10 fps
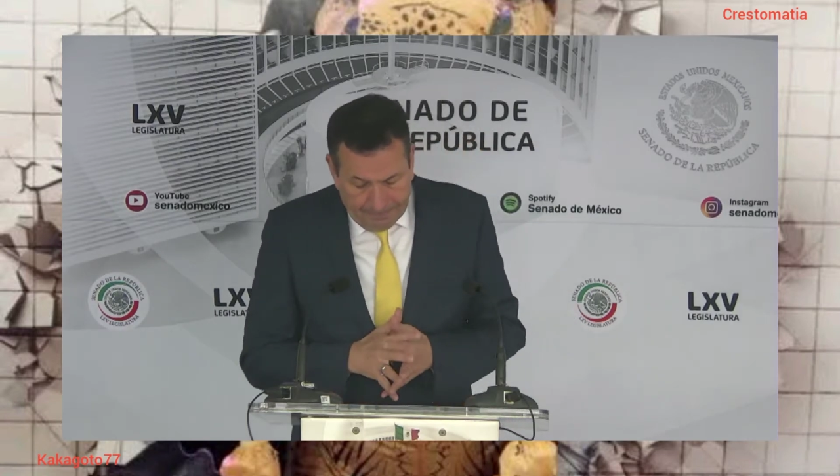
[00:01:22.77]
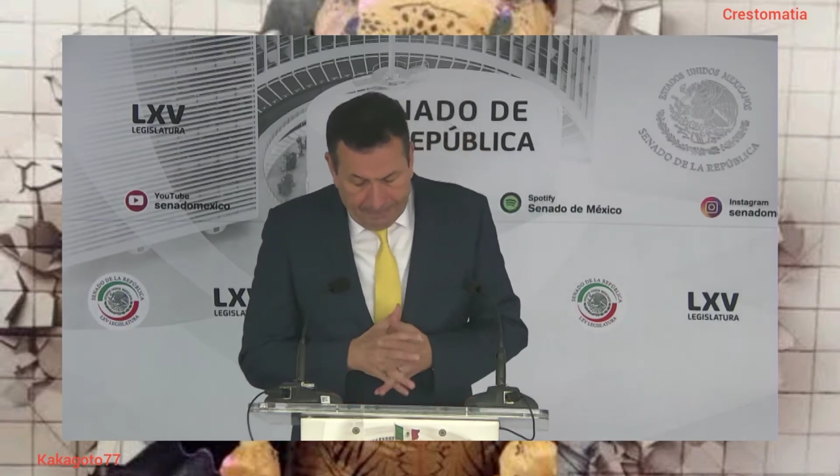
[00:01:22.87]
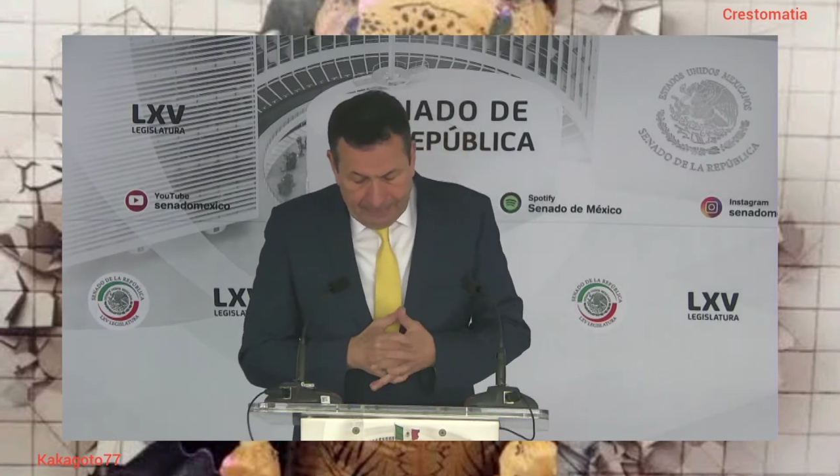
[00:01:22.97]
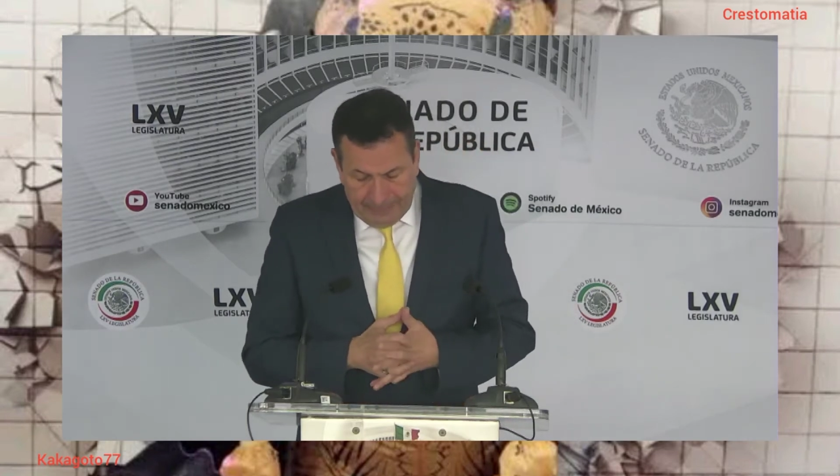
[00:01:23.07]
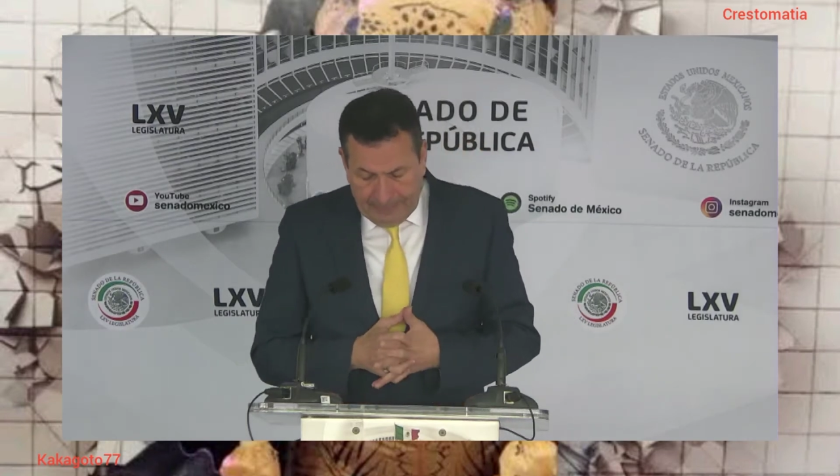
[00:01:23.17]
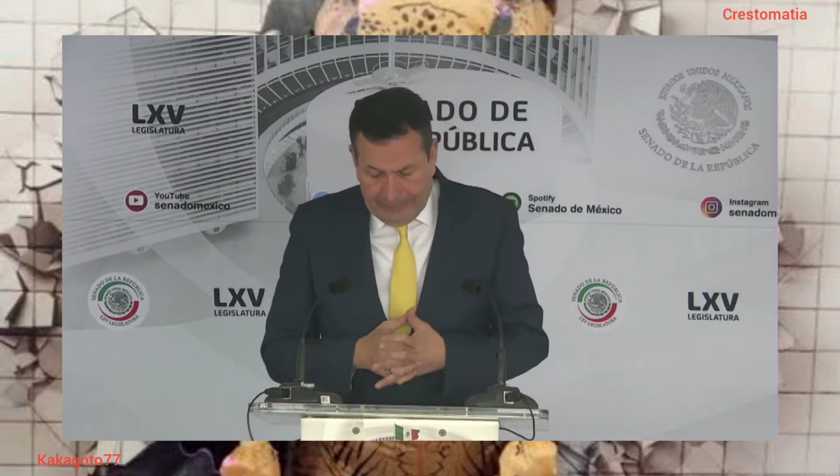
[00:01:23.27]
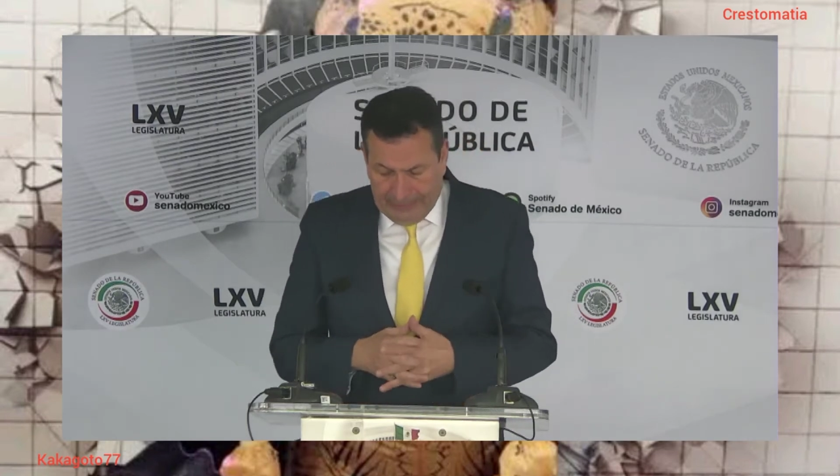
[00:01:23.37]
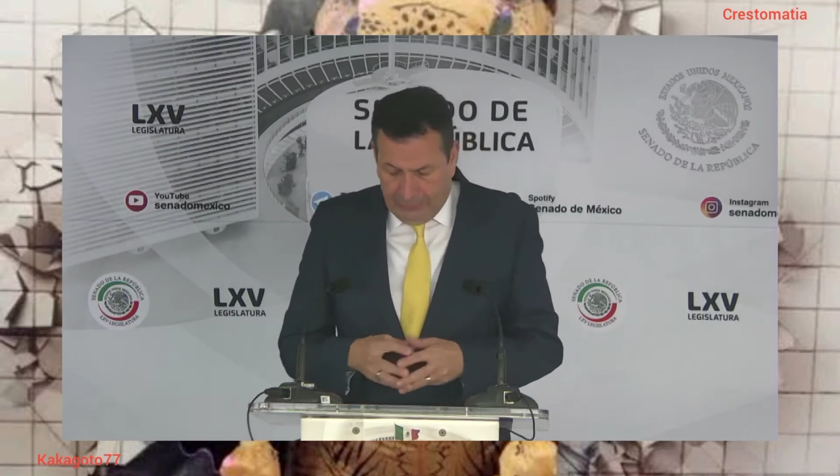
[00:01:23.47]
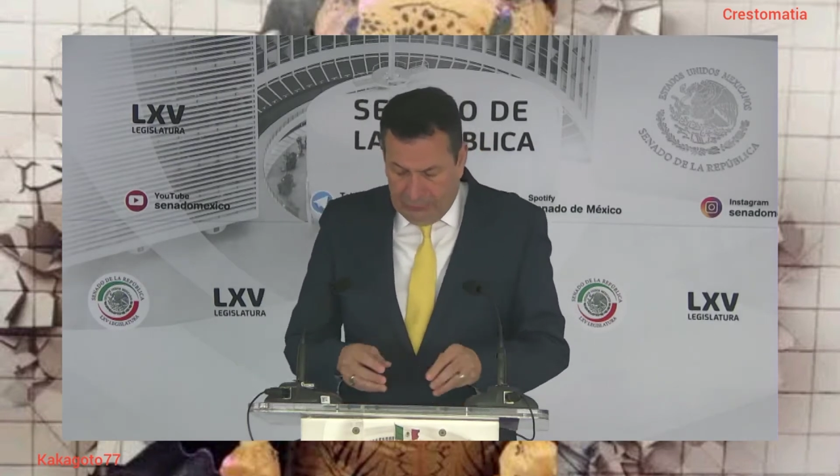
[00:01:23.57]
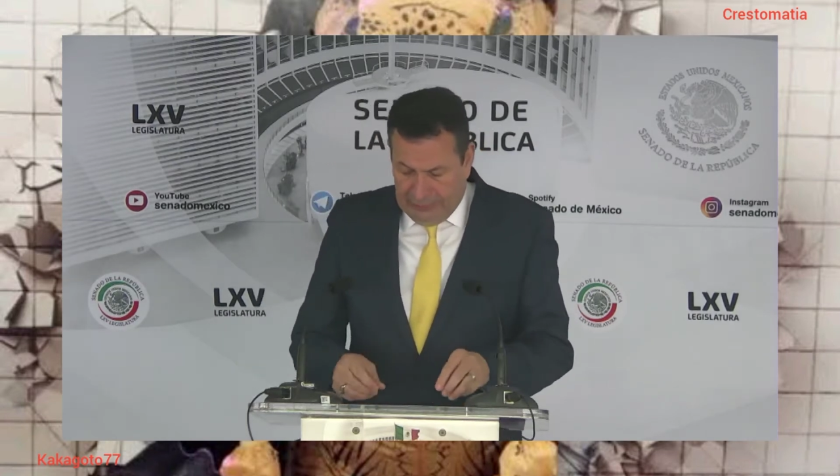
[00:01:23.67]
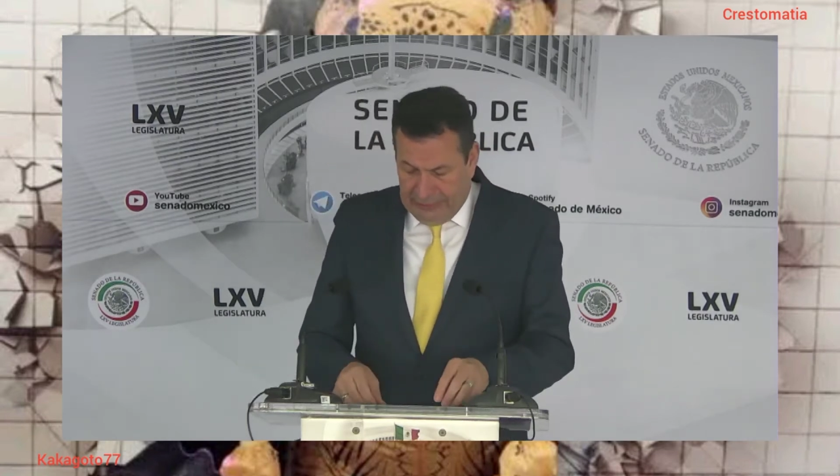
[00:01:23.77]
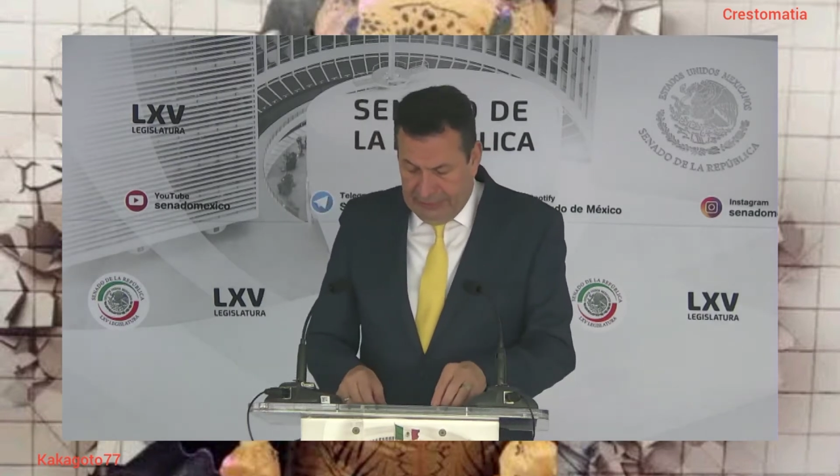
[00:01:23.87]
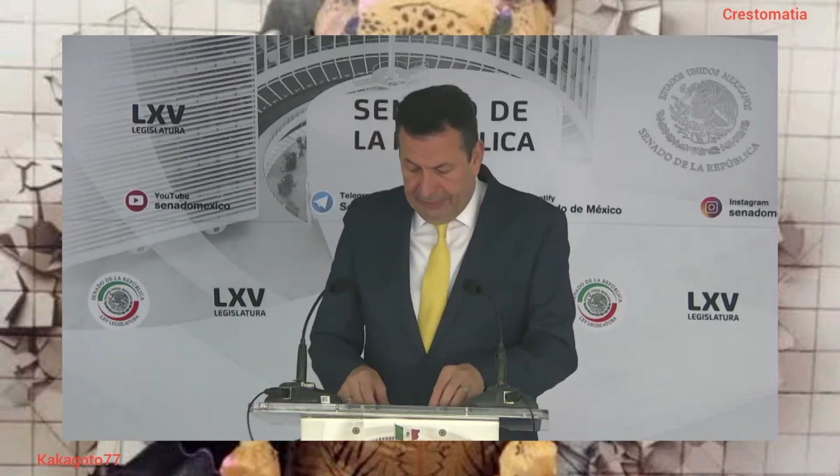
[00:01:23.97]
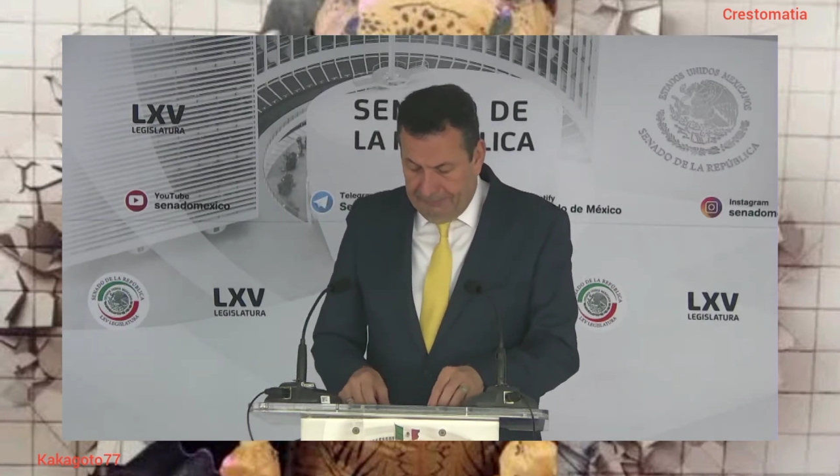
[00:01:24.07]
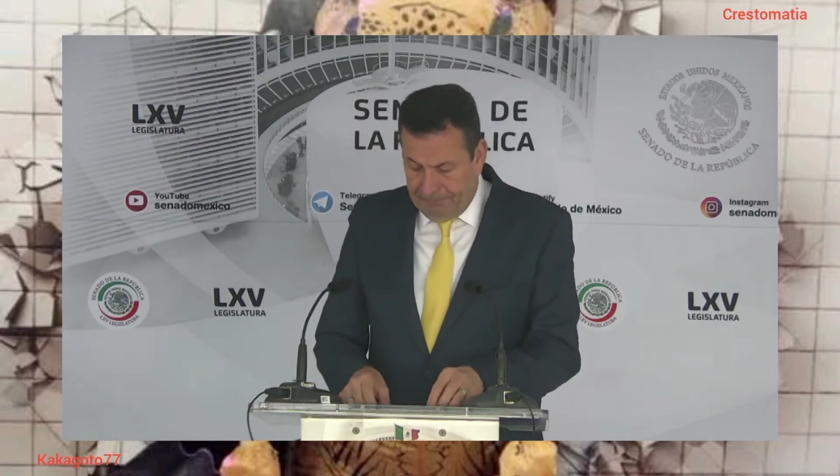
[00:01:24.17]
el cargo de
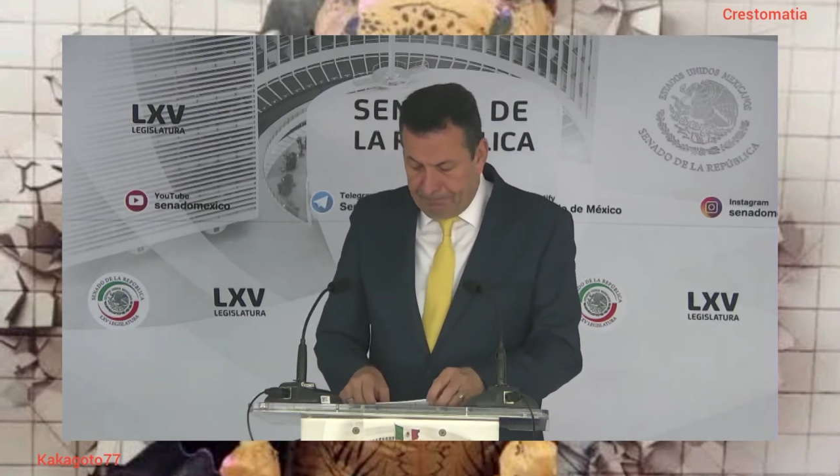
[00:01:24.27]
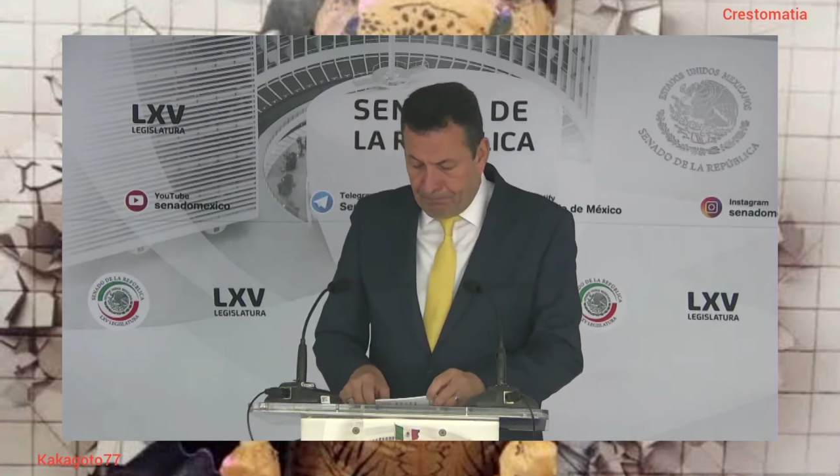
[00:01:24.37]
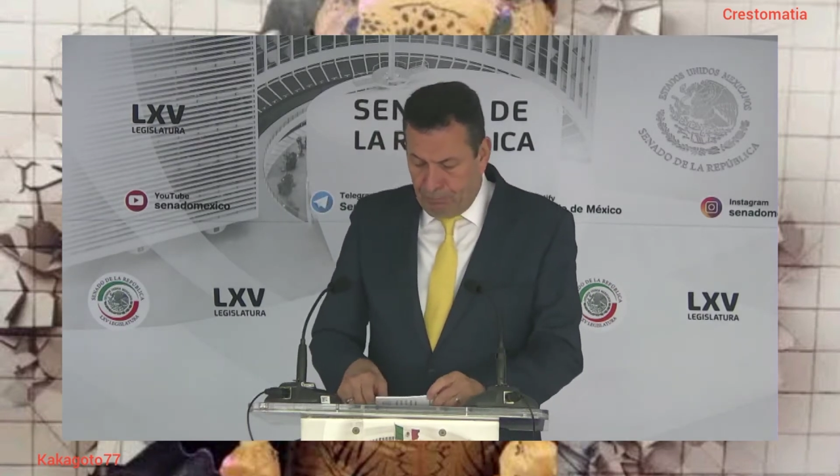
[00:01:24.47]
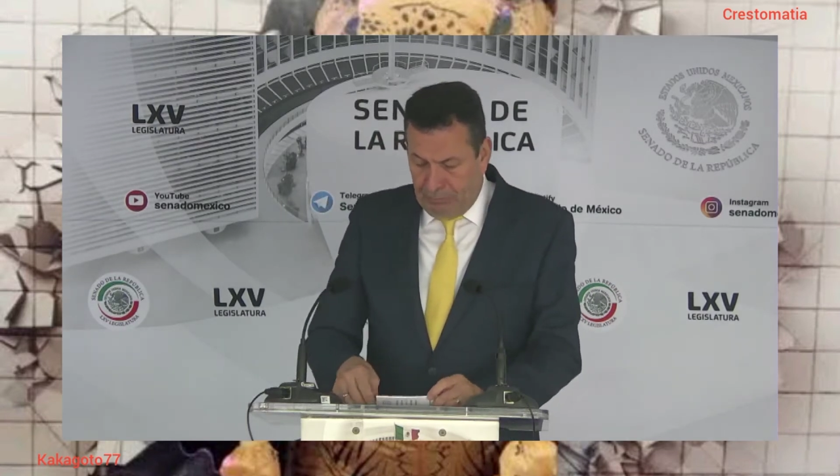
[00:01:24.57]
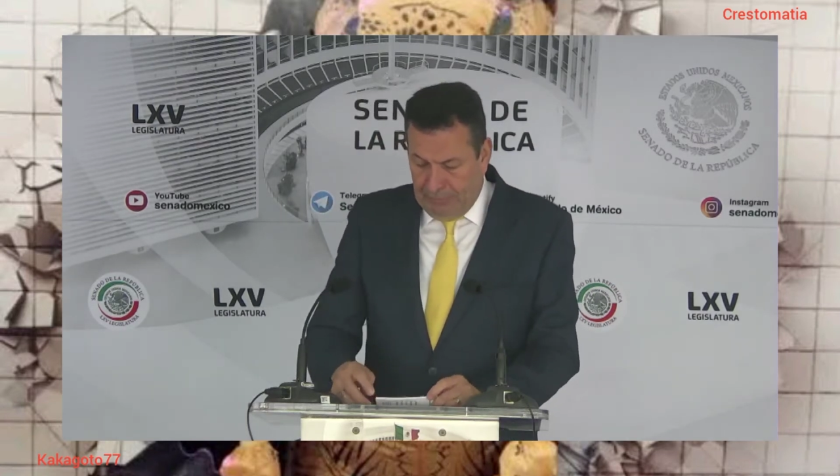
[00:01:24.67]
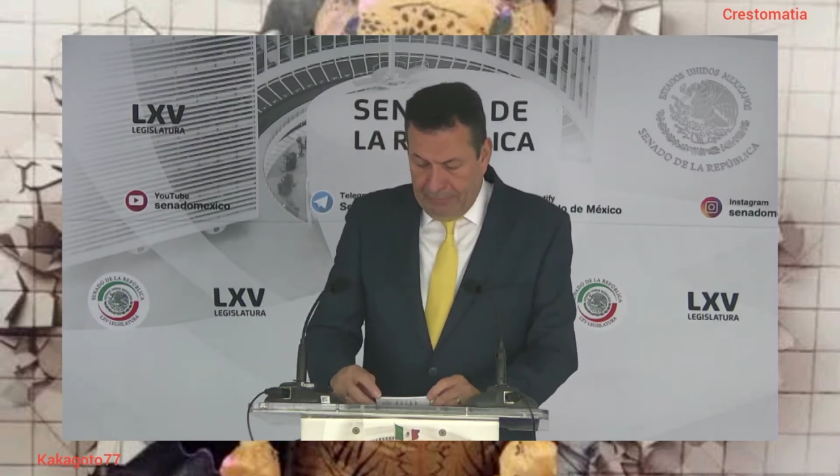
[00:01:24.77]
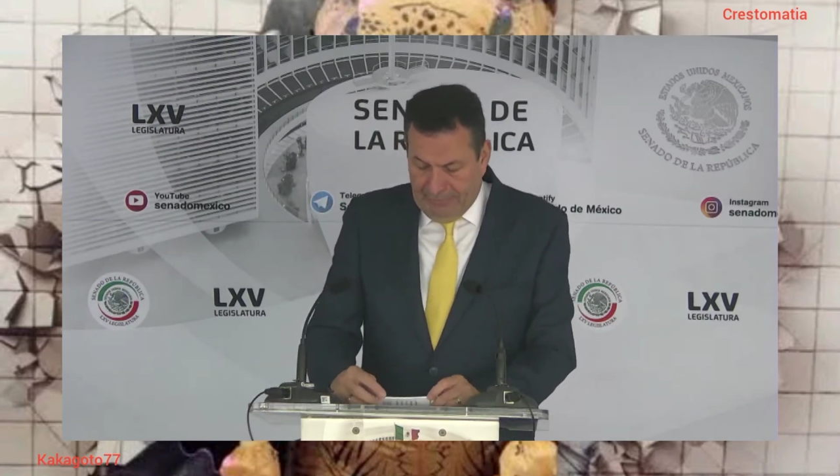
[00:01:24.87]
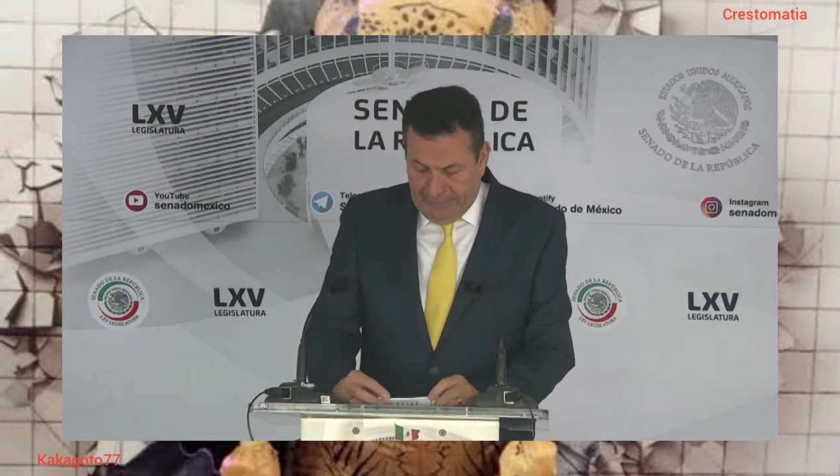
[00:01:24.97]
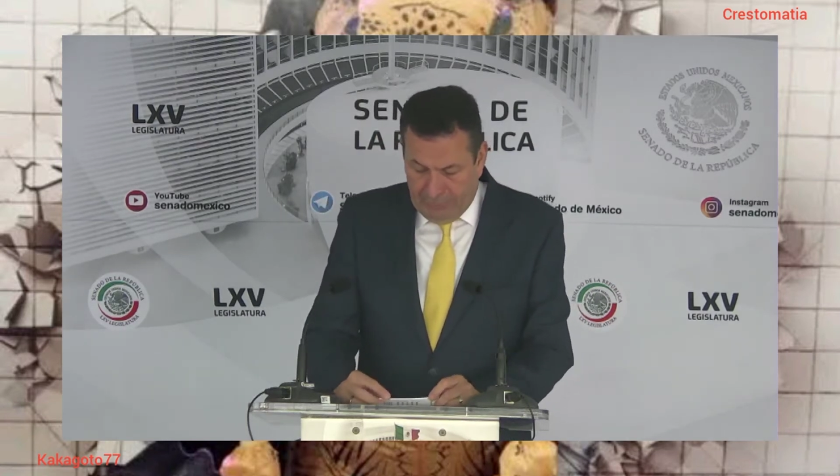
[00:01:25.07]
miembro